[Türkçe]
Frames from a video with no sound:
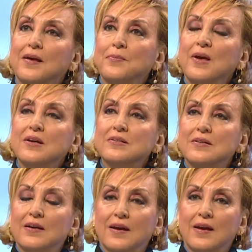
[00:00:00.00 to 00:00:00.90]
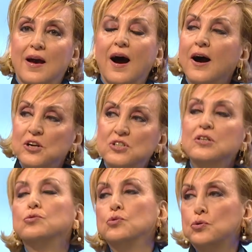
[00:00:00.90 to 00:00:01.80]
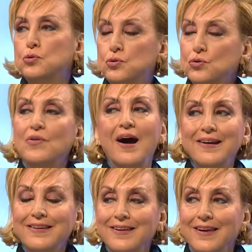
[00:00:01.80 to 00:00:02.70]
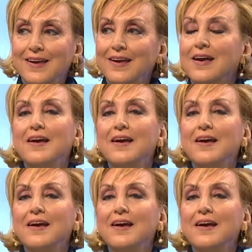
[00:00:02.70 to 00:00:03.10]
bir e, aşık duruşu var ki